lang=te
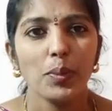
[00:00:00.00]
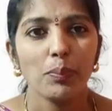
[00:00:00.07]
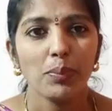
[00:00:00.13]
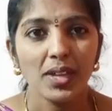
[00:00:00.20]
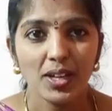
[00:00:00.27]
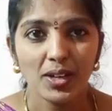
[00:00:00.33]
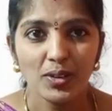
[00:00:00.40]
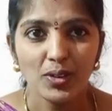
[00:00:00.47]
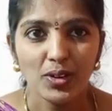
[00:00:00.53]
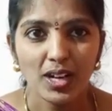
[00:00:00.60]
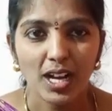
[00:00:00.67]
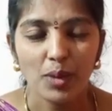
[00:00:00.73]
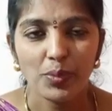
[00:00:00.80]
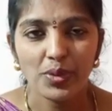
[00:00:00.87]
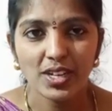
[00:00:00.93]
పింక్
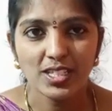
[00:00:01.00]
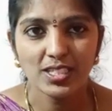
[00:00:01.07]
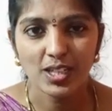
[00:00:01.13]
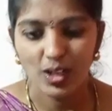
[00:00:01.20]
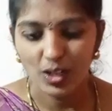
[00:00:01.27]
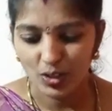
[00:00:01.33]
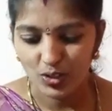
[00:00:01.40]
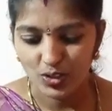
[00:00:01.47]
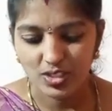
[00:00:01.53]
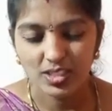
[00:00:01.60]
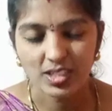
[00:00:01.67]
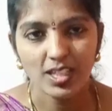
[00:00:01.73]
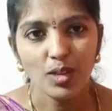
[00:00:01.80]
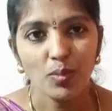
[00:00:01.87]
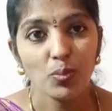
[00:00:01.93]
కాంబినేషన్లో
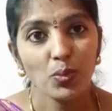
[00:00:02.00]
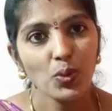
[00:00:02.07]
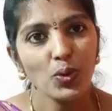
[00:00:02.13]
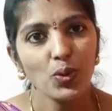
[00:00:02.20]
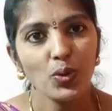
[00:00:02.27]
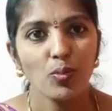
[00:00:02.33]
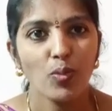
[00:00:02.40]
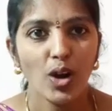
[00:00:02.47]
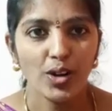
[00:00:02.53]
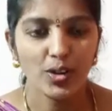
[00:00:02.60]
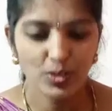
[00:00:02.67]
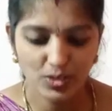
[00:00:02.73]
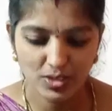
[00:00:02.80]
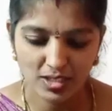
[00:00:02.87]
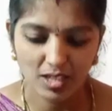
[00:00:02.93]
వచ్చింది బ్లూ బార్డర్
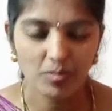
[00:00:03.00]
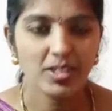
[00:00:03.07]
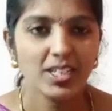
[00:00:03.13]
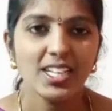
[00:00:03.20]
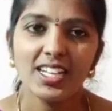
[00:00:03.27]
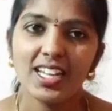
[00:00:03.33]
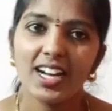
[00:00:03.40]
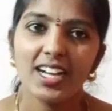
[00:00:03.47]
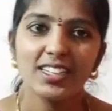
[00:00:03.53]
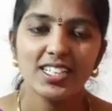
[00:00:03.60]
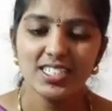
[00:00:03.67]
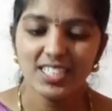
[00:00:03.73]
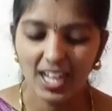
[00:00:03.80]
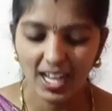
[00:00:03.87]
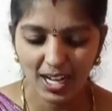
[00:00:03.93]
వచ్చింది అనమాట నాకైతే
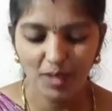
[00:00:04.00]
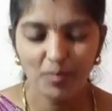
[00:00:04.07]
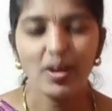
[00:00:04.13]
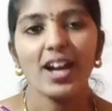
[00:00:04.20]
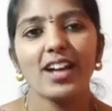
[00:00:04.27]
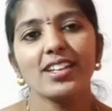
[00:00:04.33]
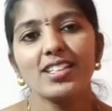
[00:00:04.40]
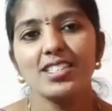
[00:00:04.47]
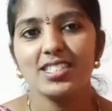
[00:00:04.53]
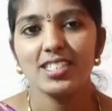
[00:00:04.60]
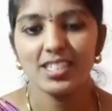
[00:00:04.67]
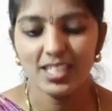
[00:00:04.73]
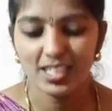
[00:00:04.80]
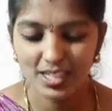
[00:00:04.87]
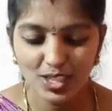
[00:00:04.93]
చాలా బాగా
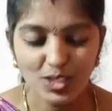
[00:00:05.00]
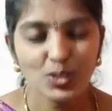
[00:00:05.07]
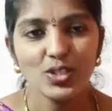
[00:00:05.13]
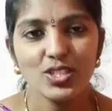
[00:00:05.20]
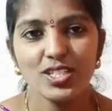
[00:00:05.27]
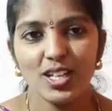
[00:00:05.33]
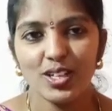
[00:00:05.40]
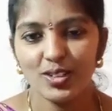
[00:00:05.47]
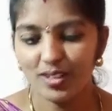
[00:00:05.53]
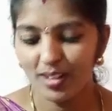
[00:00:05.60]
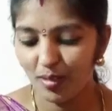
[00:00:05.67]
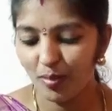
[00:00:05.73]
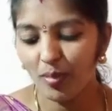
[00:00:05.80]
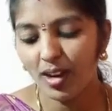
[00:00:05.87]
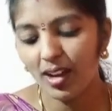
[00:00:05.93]
నచ్చింది తీసుకొచ్చాను
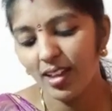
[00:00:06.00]
అమ్మ